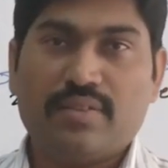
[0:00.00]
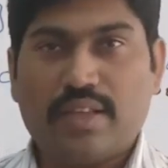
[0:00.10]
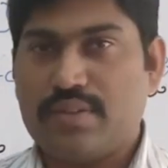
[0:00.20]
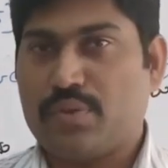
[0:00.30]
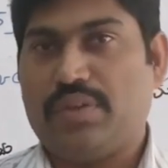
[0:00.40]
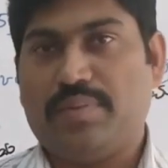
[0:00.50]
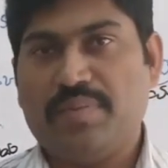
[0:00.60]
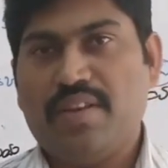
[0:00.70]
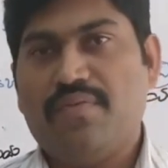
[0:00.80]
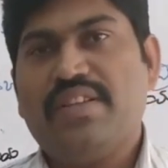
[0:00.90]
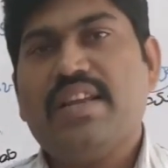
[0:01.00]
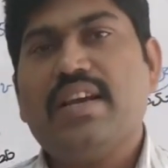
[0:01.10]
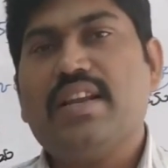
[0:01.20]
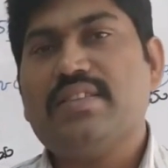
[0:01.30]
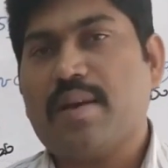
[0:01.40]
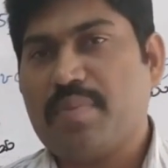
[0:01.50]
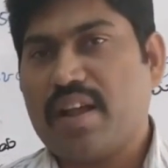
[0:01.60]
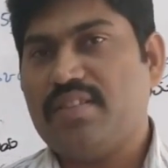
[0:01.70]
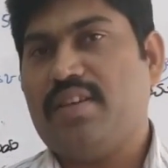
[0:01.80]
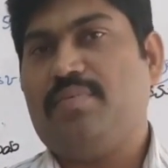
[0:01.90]
తెలుసుకుందాం విజయనగర
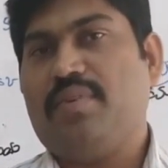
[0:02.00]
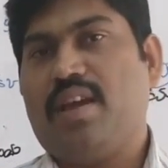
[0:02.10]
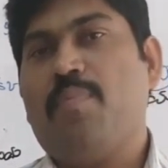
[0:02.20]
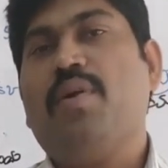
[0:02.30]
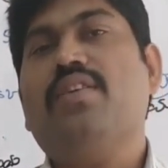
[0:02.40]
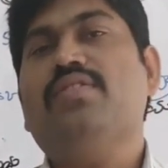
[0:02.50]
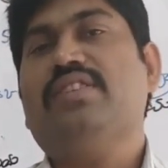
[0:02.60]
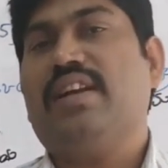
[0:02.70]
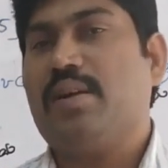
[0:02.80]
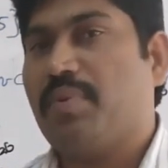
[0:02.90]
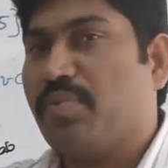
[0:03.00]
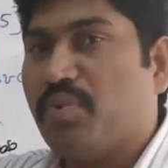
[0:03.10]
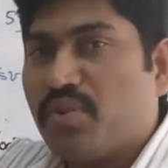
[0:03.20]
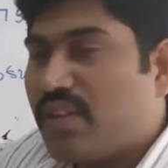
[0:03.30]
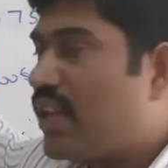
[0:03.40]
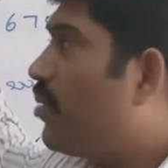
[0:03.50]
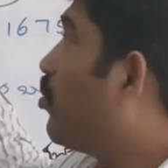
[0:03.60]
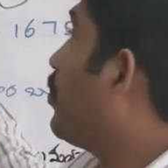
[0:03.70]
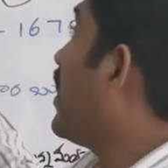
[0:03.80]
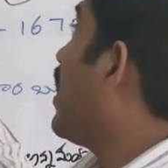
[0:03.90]
సామ్రాజ్యం ఎప్పటి నుంచి అంటే పదమూడు వందల ముప్పై